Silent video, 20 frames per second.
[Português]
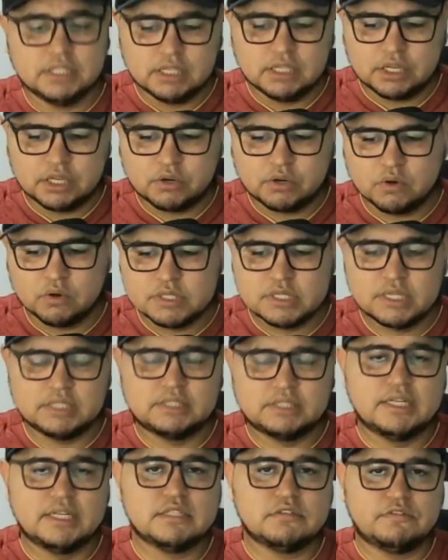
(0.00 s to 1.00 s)
e com
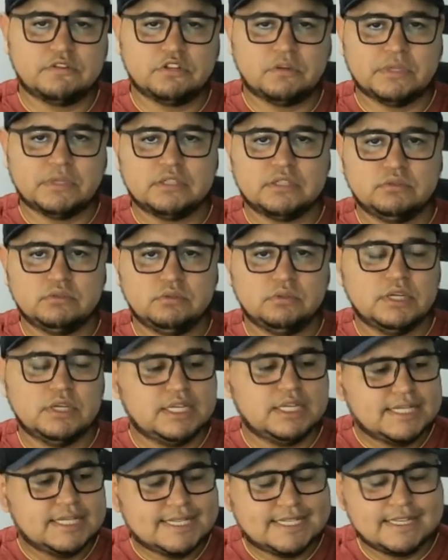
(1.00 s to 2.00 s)
certeza o Fenômeno Azul
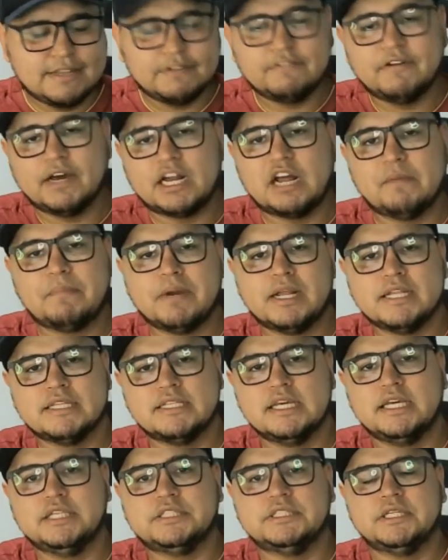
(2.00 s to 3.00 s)
se fará
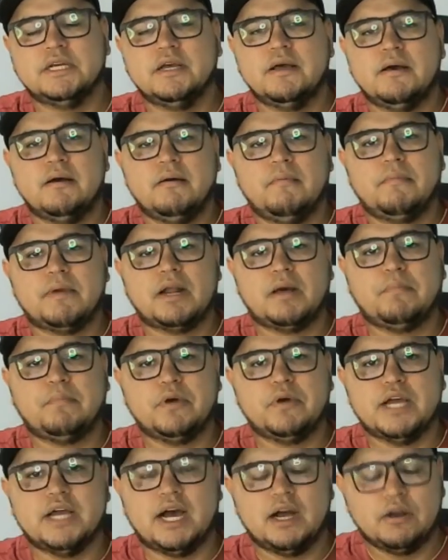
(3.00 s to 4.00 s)
presente para
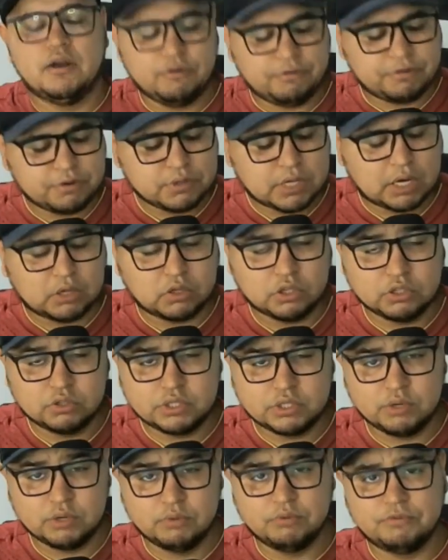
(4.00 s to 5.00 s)
apoiar o Filho da Glória do
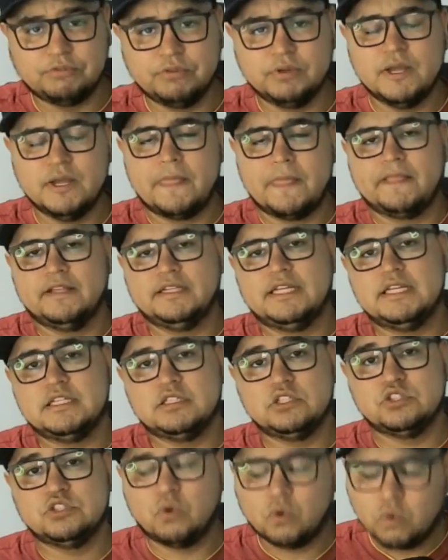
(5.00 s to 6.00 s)
Triunfo nesse
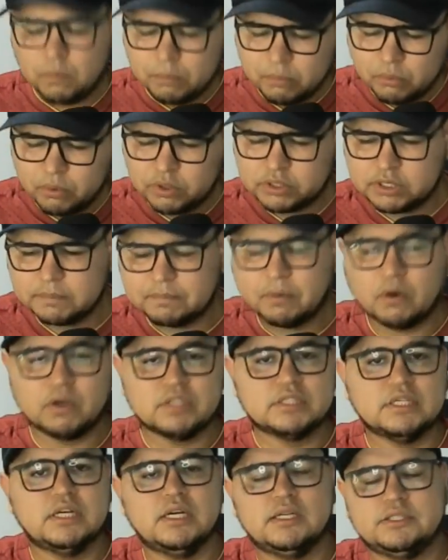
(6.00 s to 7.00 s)
jogo muito
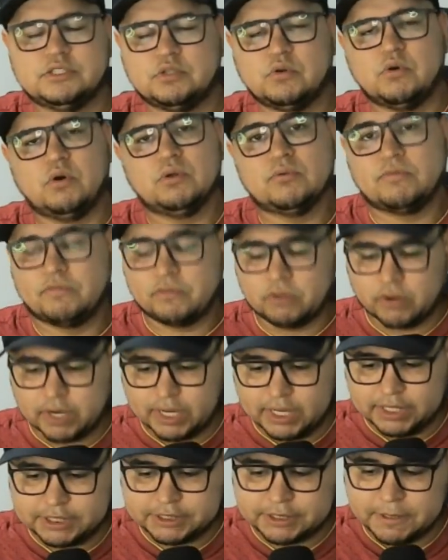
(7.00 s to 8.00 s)
importante contra o
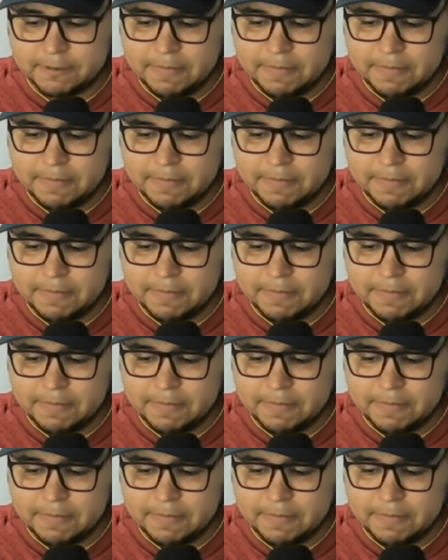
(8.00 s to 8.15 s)
Floresta.